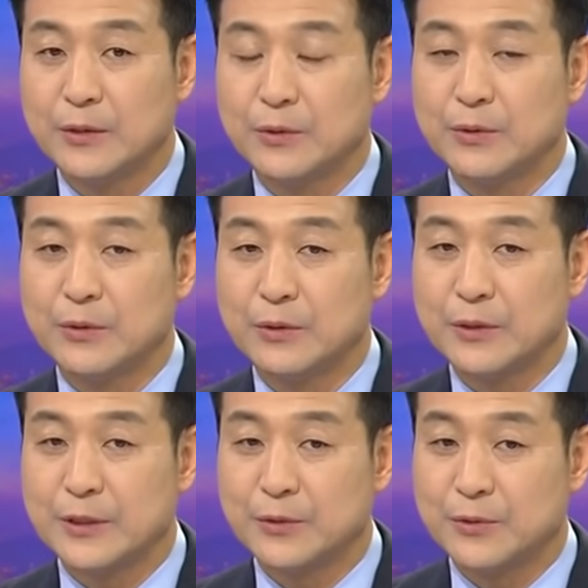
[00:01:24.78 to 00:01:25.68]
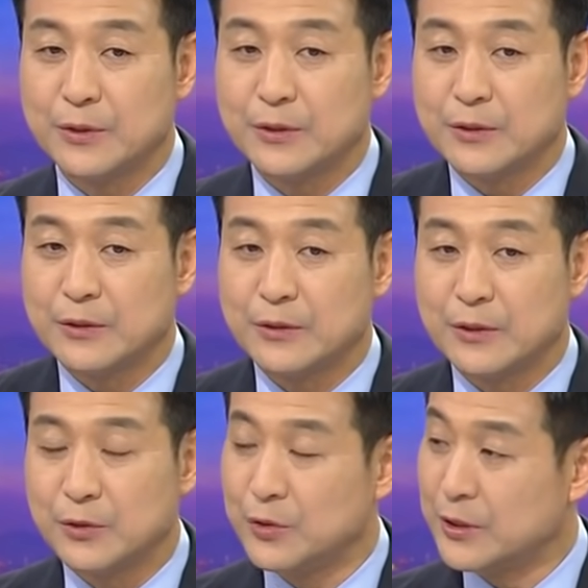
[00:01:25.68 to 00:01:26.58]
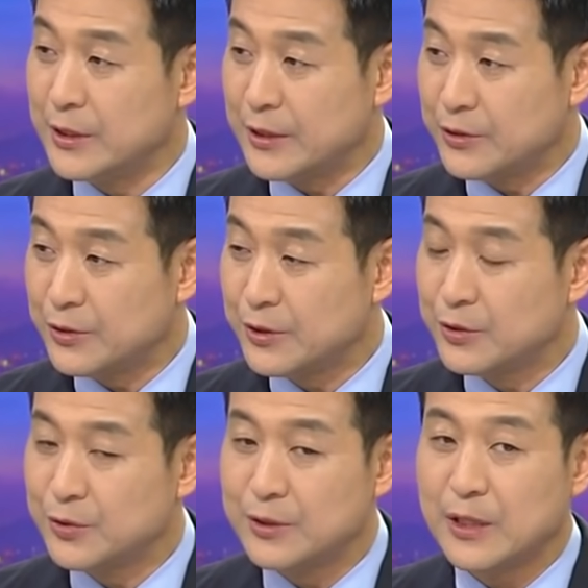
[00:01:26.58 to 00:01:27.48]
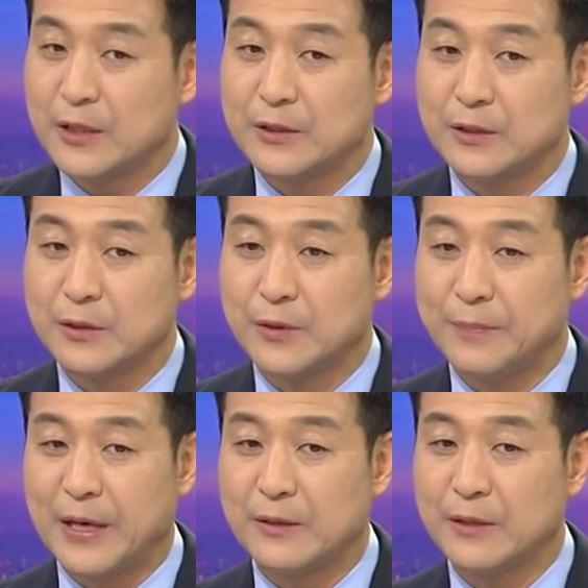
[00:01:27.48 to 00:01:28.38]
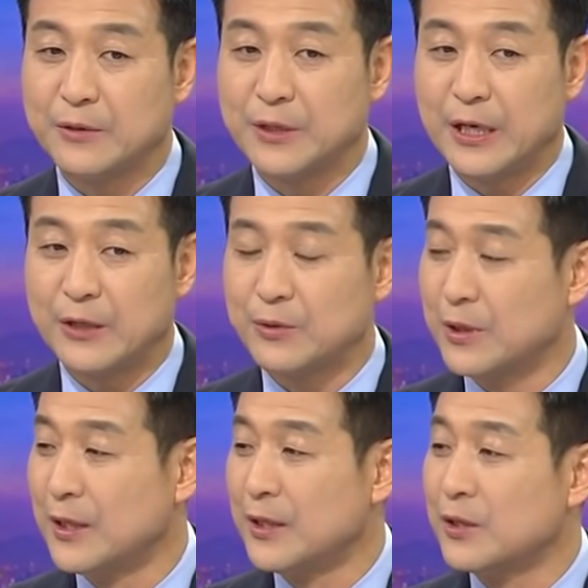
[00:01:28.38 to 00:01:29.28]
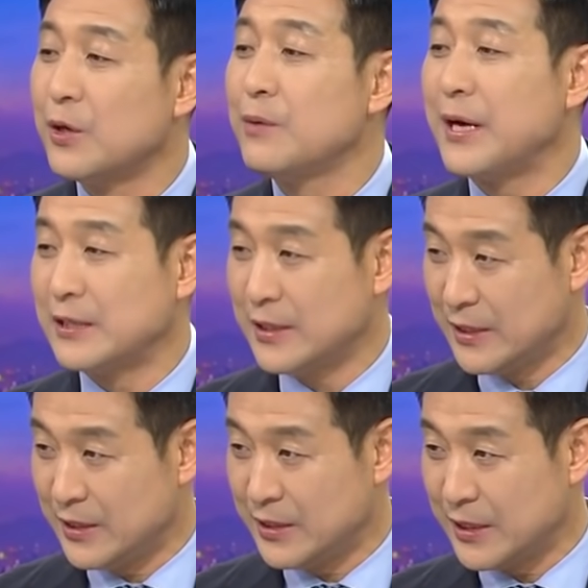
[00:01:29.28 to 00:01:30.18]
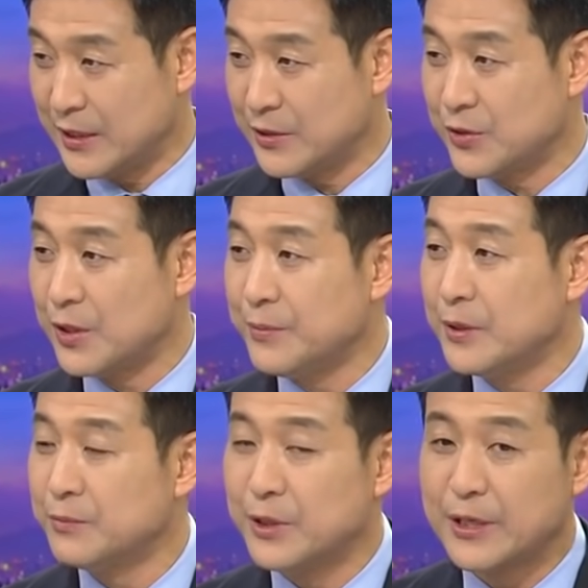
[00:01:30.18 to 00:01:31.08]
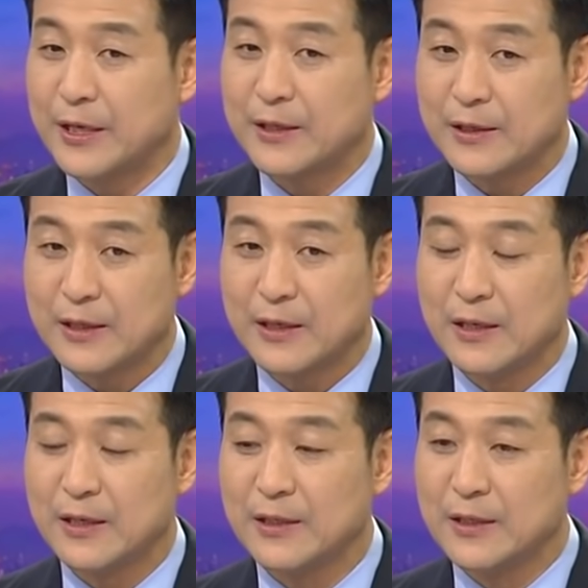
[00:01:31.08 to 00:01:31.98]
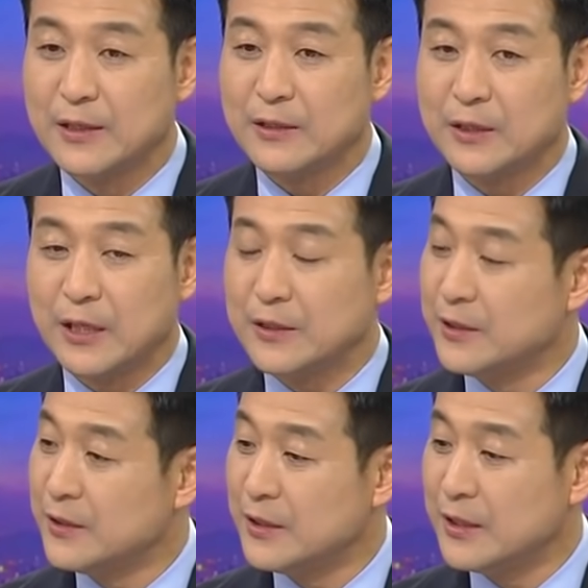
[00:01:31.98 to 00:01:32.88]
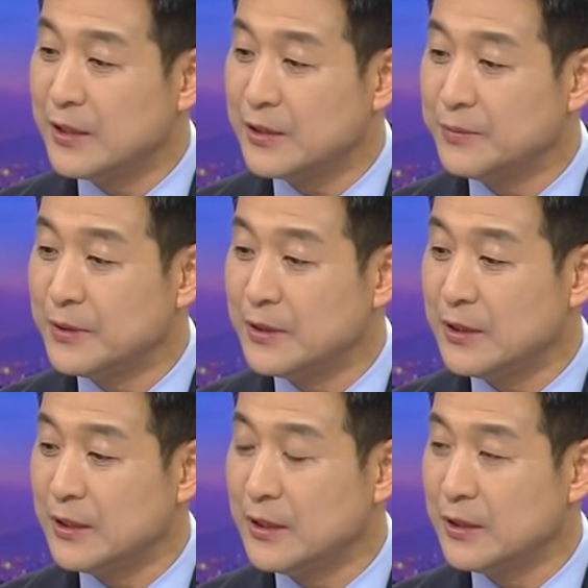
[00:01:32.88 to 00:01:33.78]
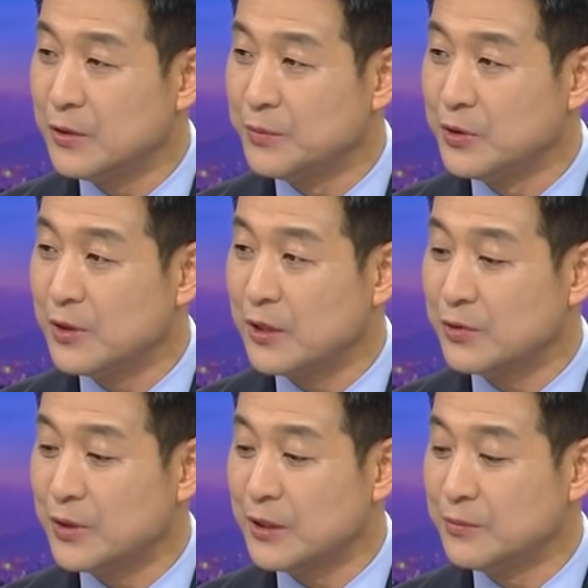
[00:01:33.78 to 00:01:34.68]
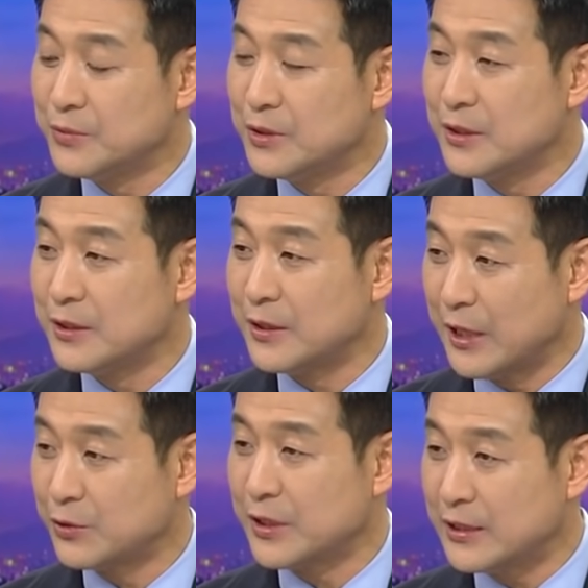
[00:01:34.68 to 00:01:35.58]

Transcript: 또 이제 노재승 전 위원장이죠. 전 위원장 같은 경우에 발언 내용이 계속 더 많이 생기기 시작해서 처음에는 몇 개 안 됐다가 이제 네티즌들이나 시민들이 또 민주당 쪽에 있는 분들이 그걸 계속